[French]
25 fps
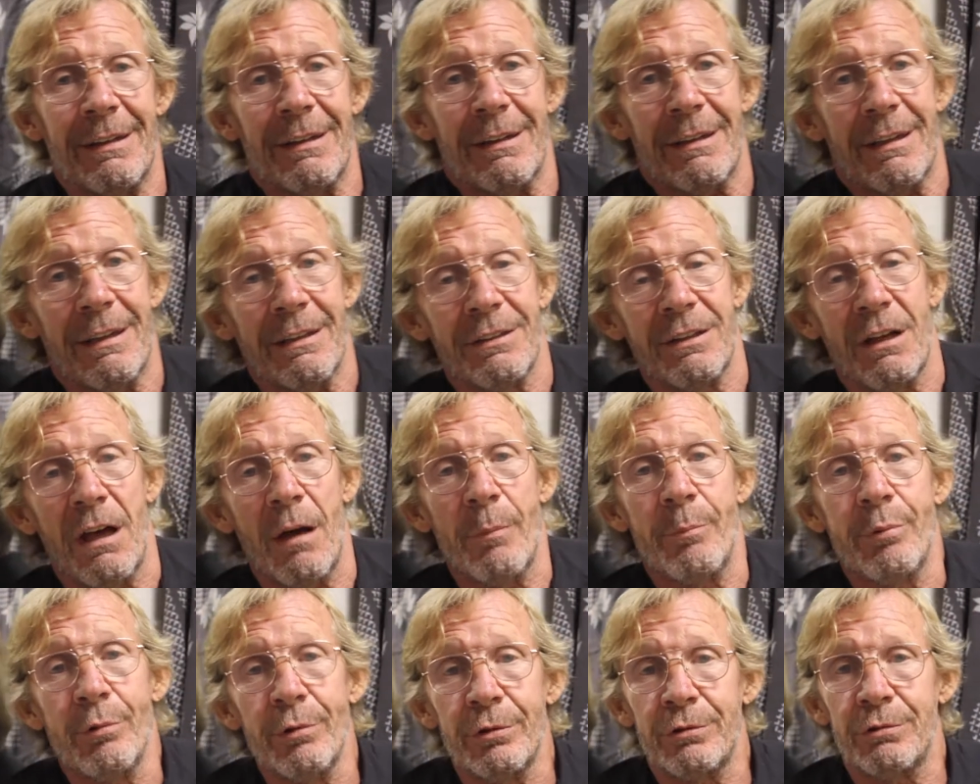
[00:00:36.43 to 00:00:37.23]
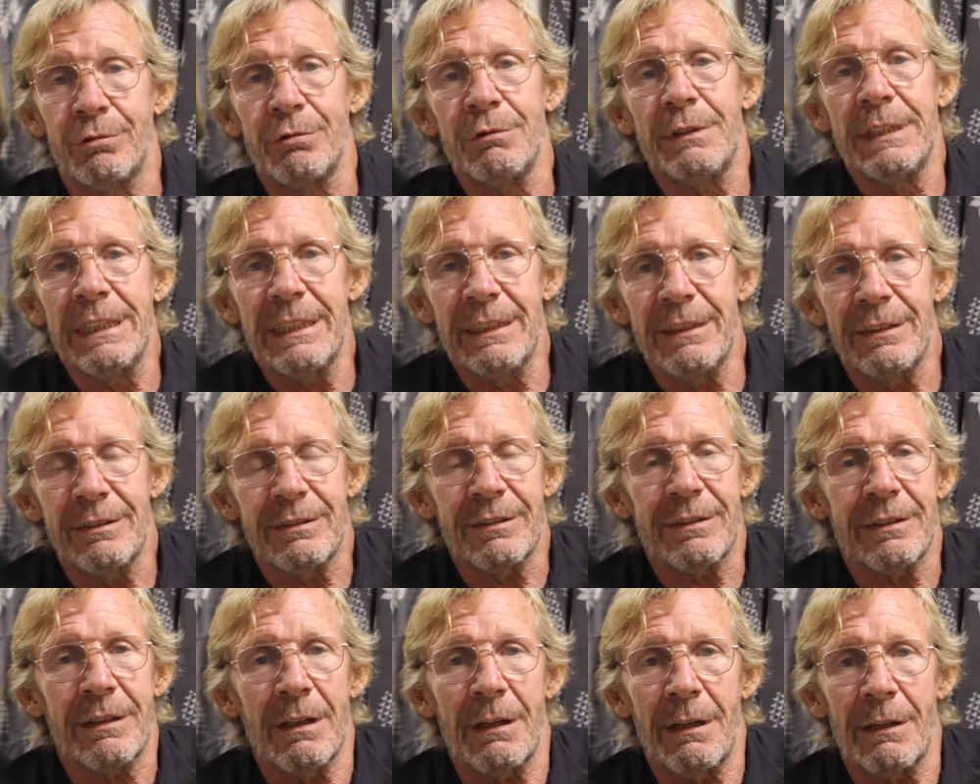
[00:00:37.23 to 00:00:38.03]
un, drapeau
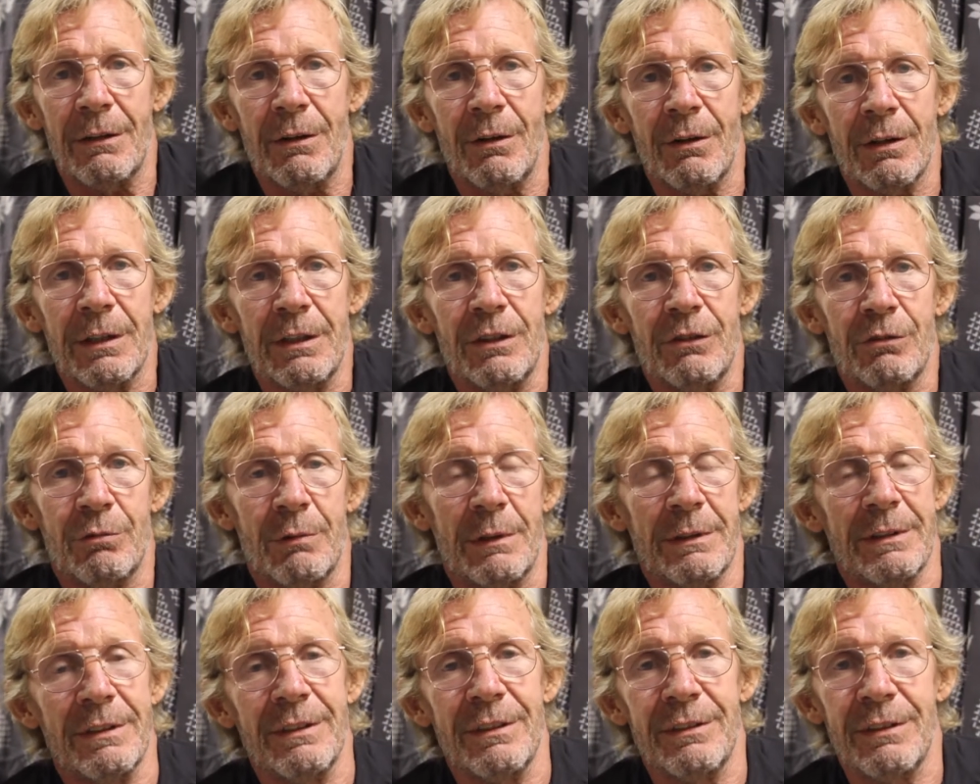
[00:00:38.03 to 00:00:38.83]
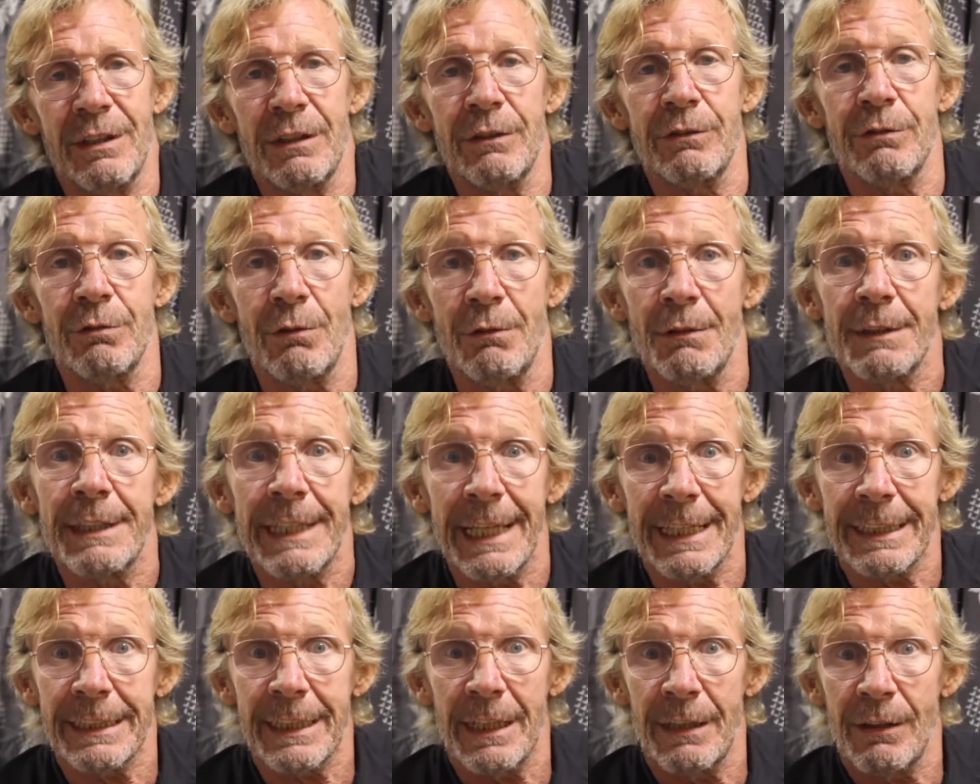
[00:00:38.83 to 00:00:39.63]
sudiste, alors il choisissait sur le
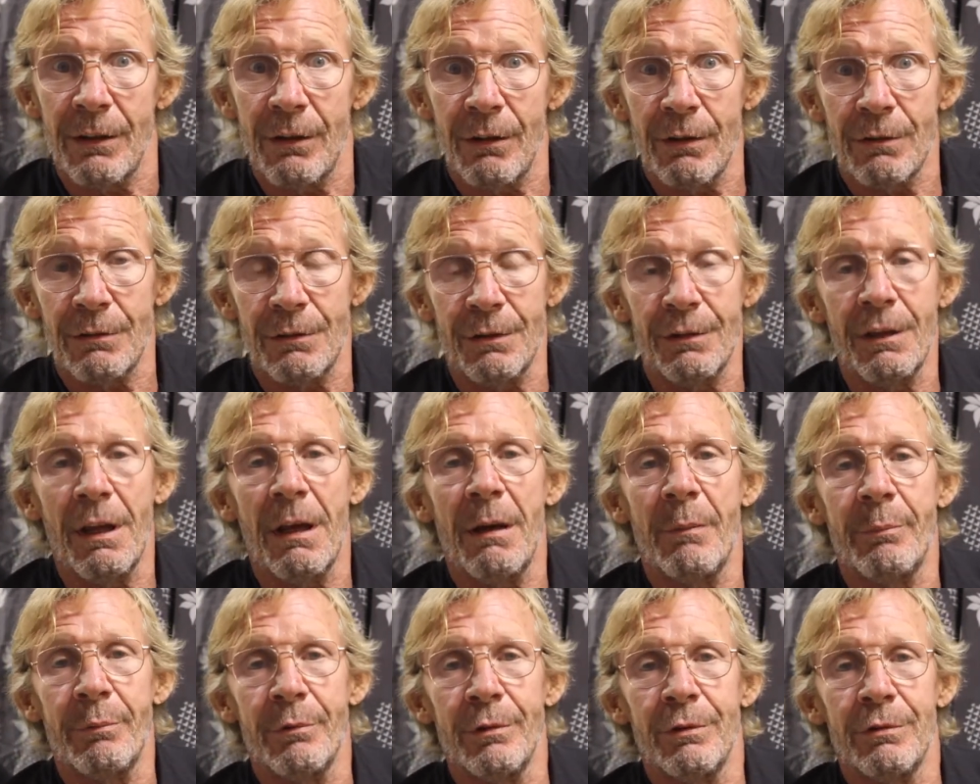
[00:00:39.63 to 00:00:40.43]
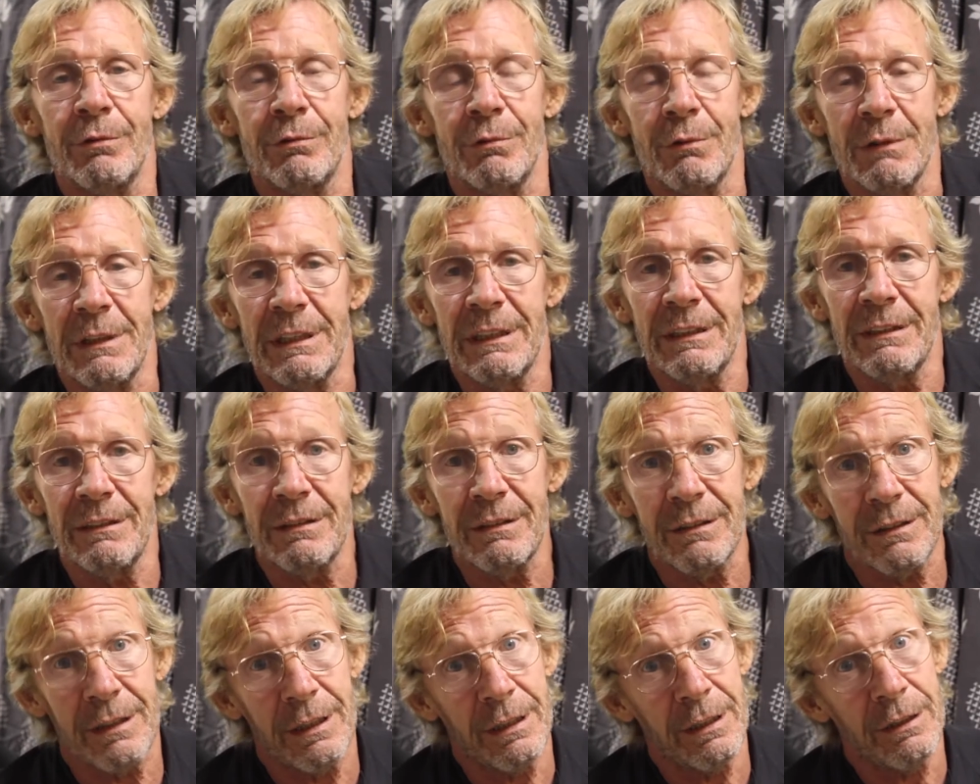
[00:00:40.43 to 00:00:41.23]
catalogue le drapeau
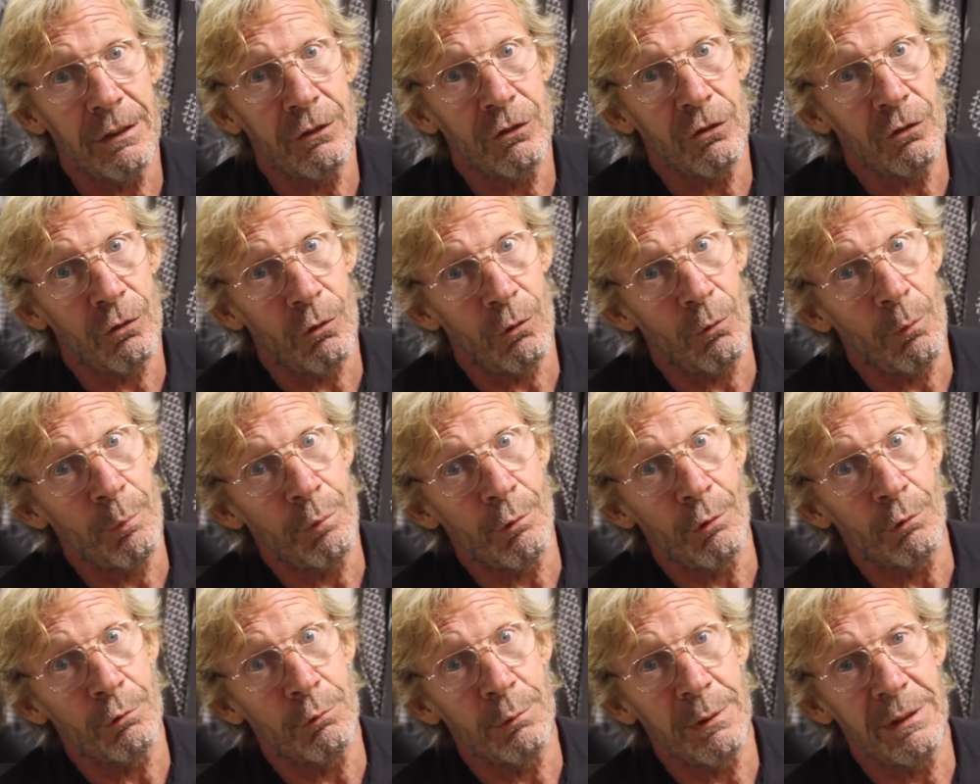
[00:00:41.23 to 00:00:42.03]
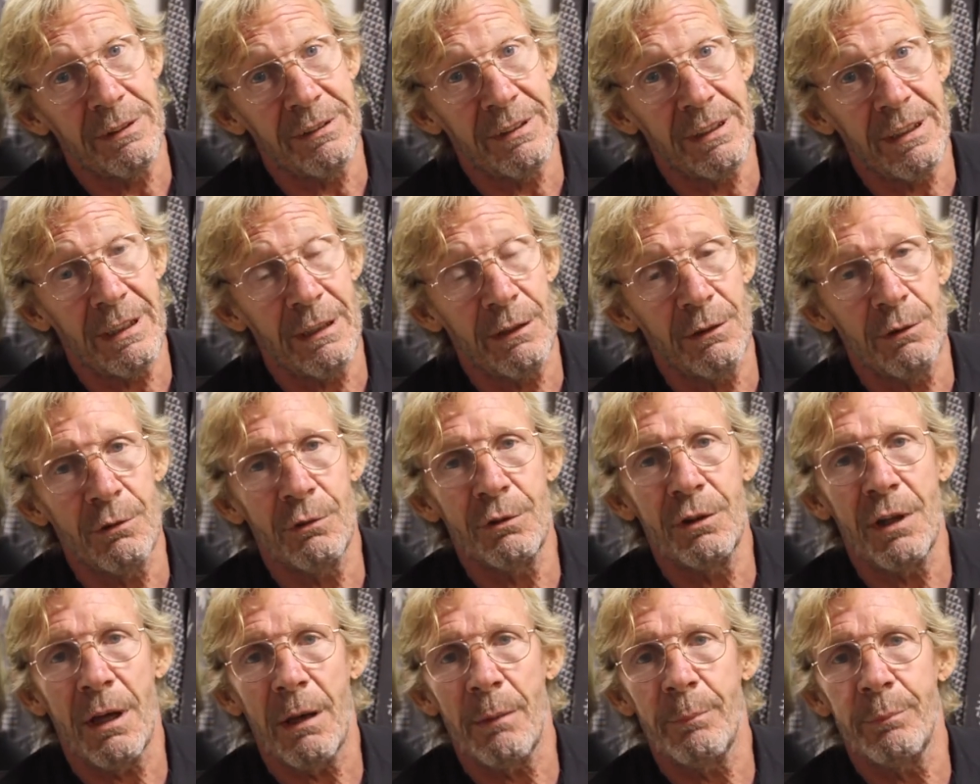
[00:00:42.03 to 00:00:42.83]
sudiste et je reproduisais le
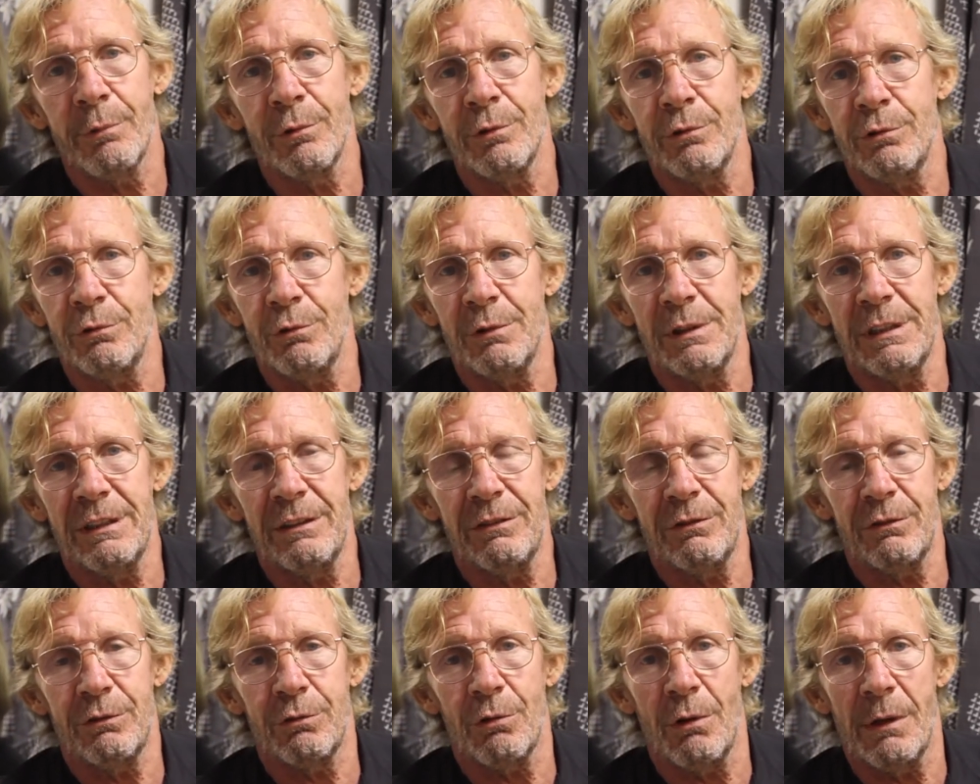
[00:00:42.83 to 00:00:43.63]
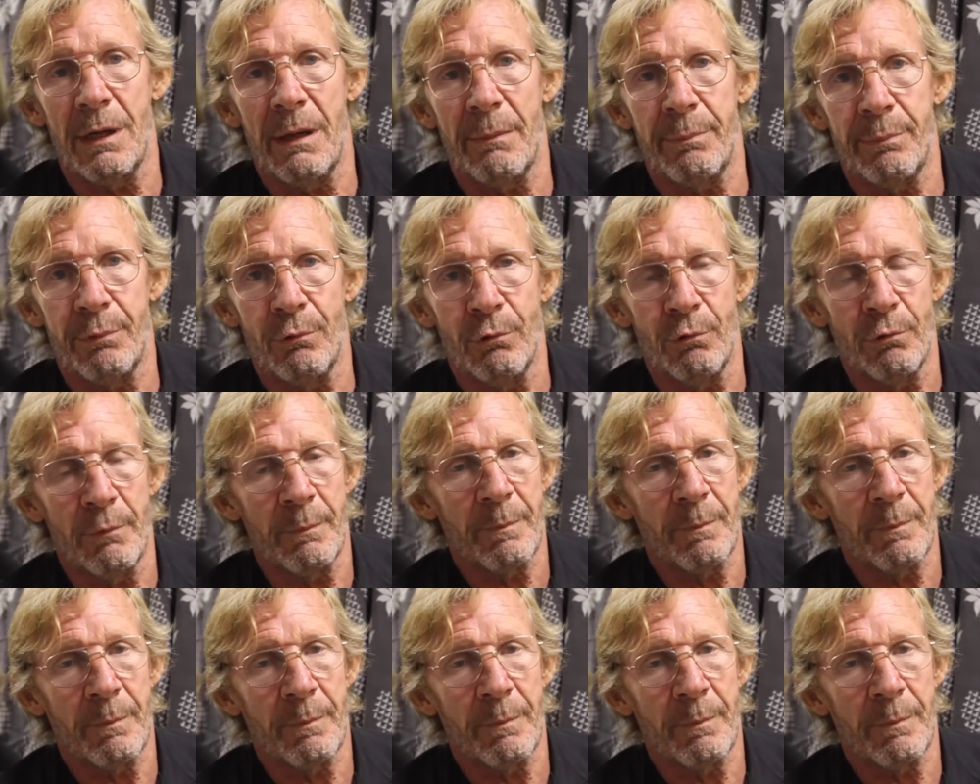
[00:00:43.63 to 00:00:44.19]
drapeau sudiste sur la peau.